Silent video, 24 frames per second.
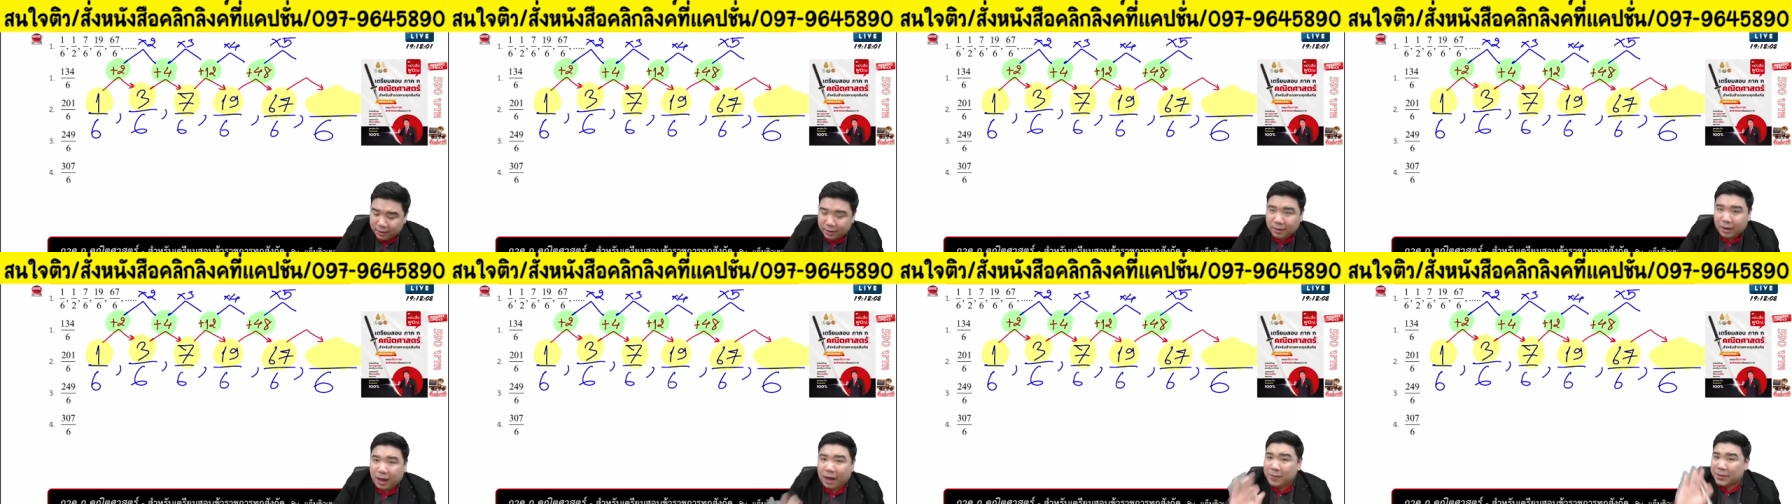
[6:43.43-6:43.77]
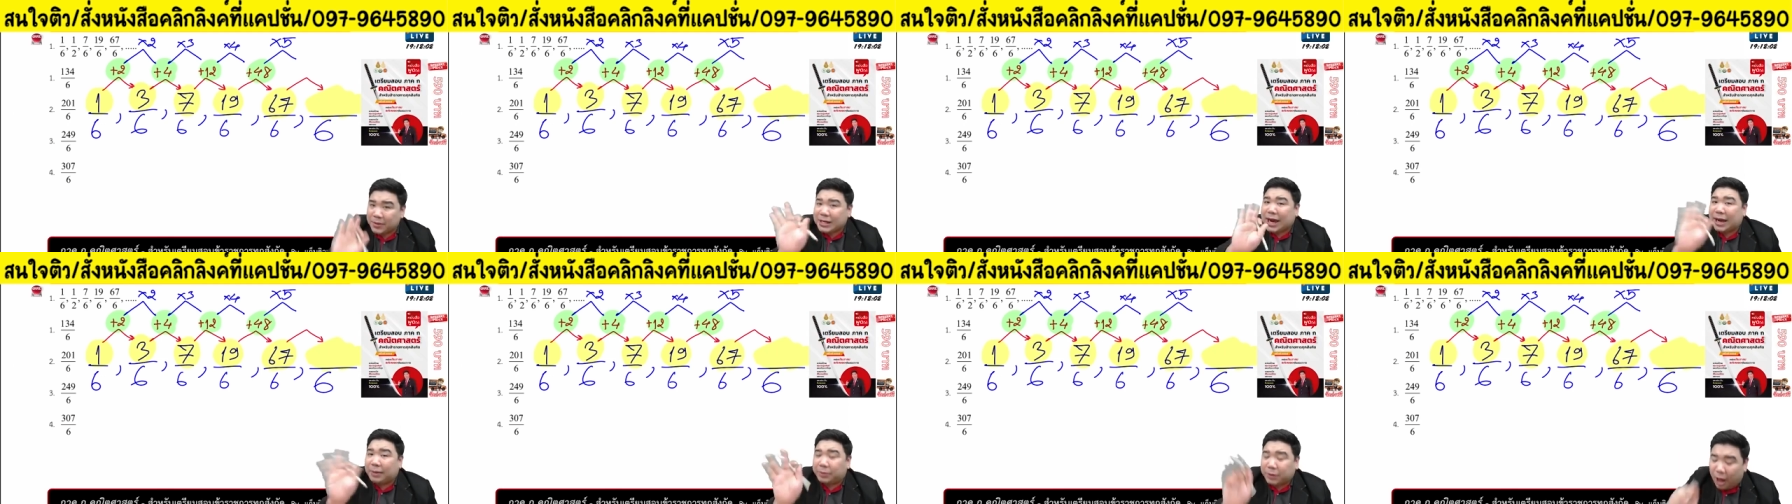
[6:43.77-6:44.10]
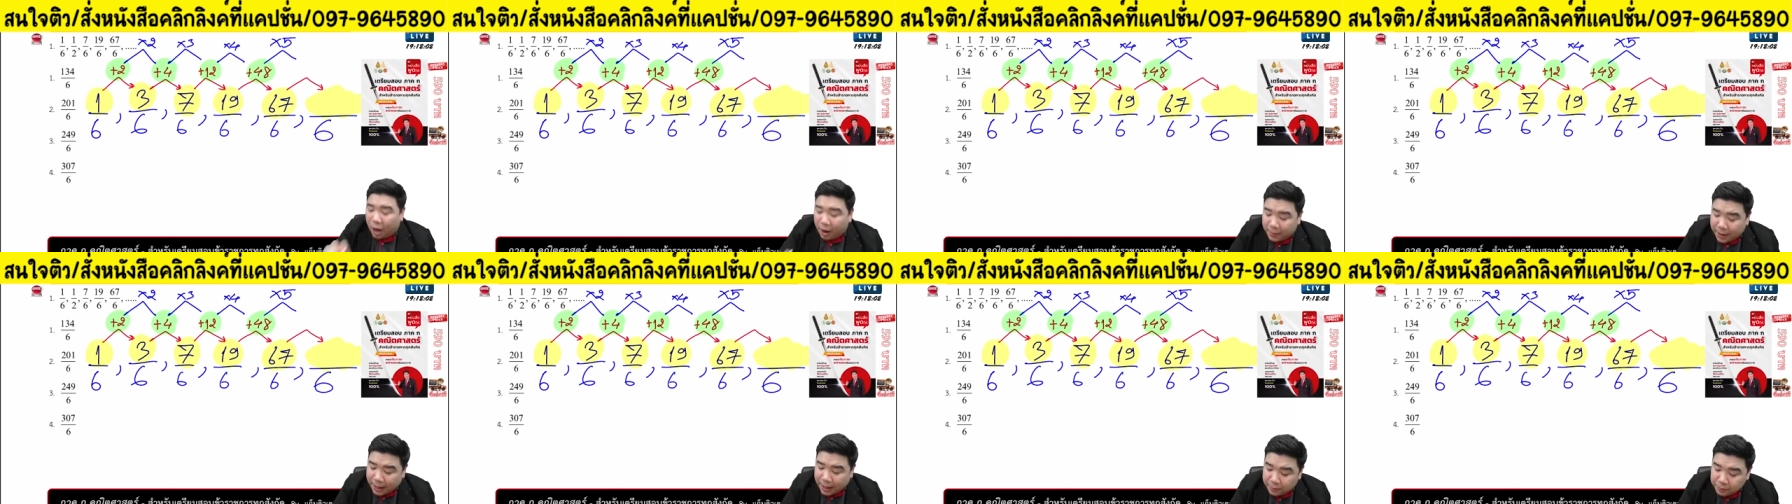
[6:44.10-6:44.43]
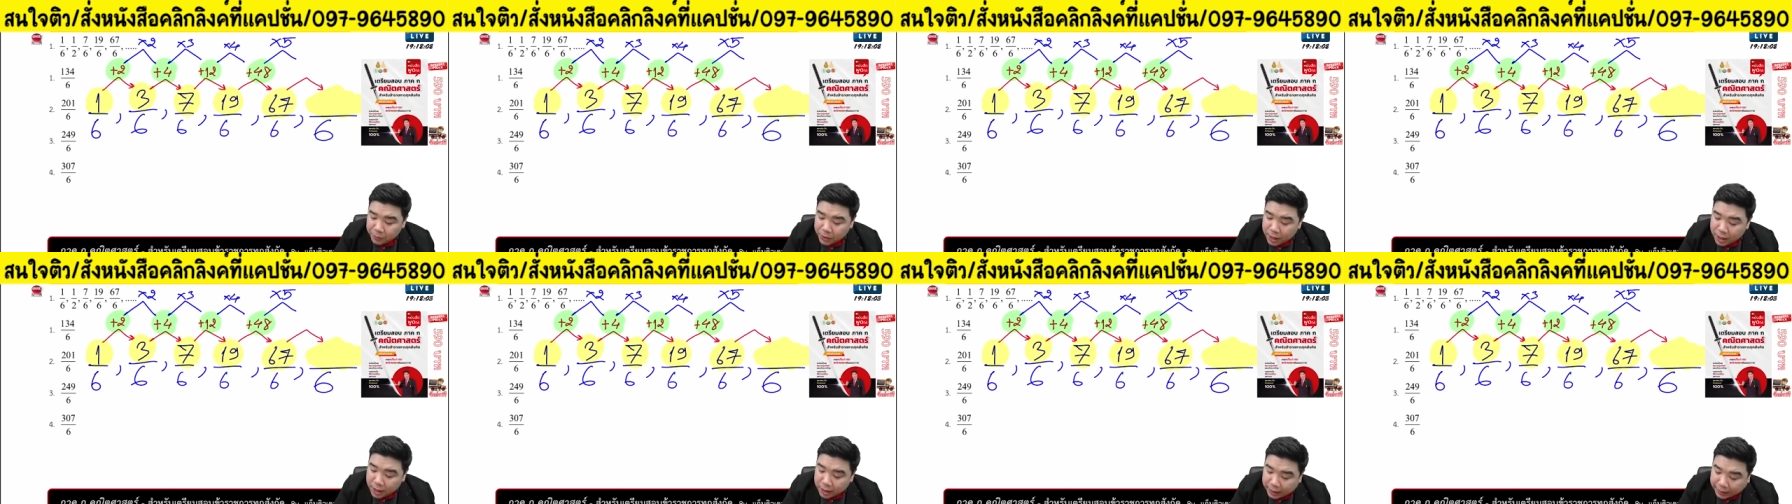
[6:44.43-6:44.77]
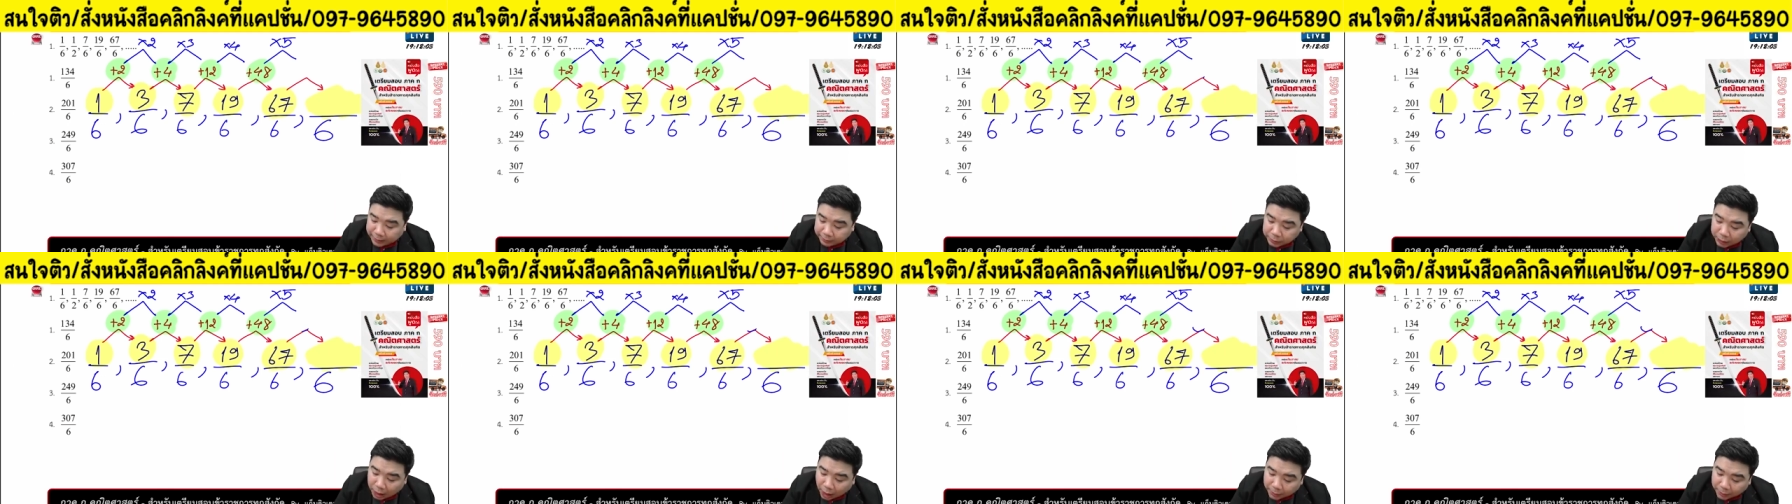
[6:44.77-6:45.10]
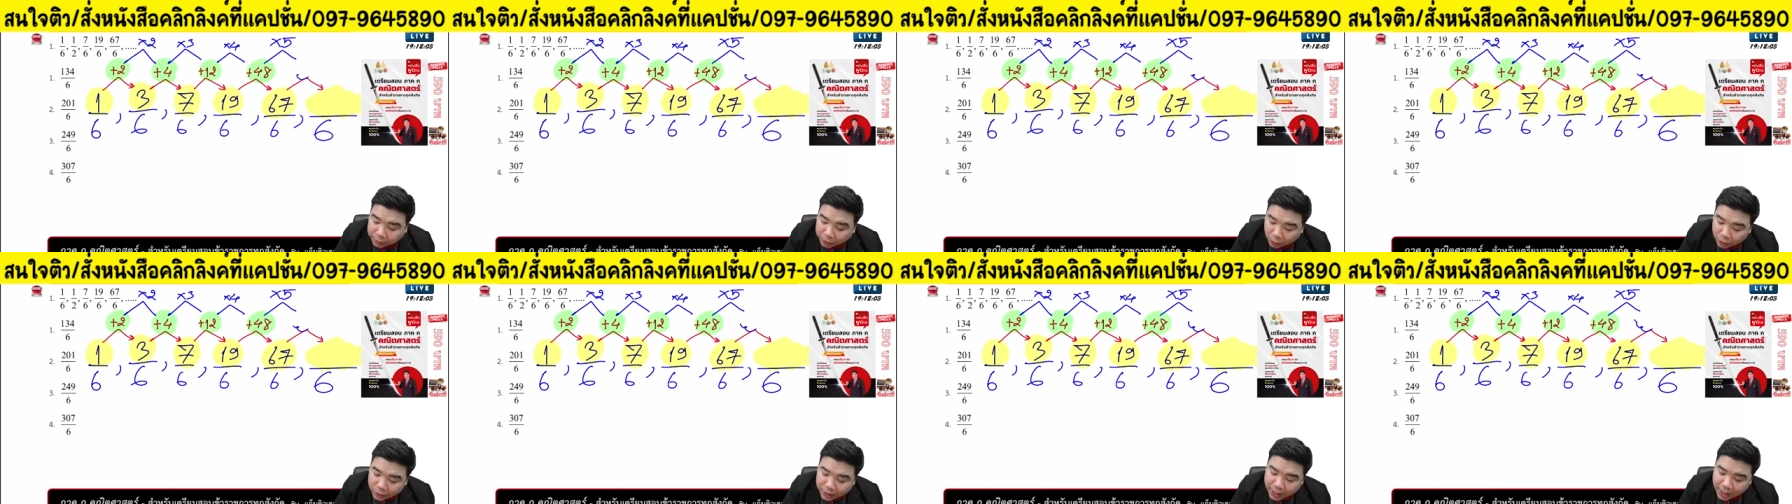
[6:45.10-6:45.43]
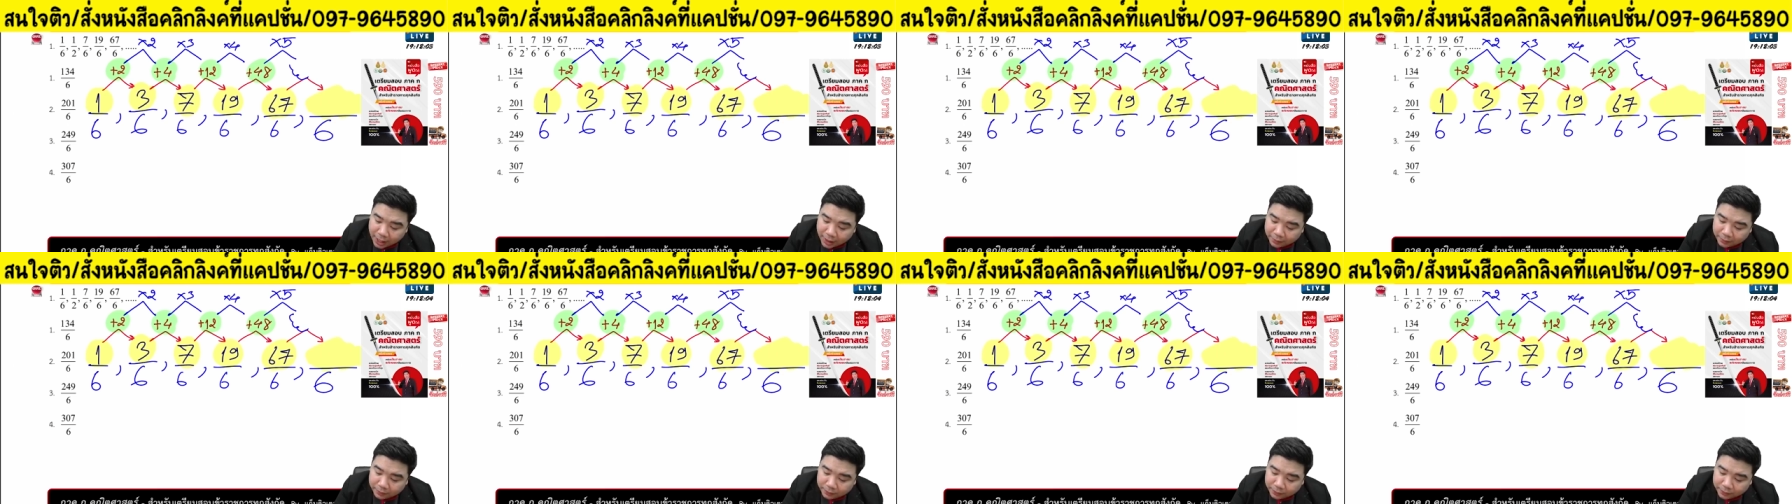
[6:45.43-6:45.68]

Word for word: ไม่ใช่คำตอบนะคำตอบตรงเนี้ย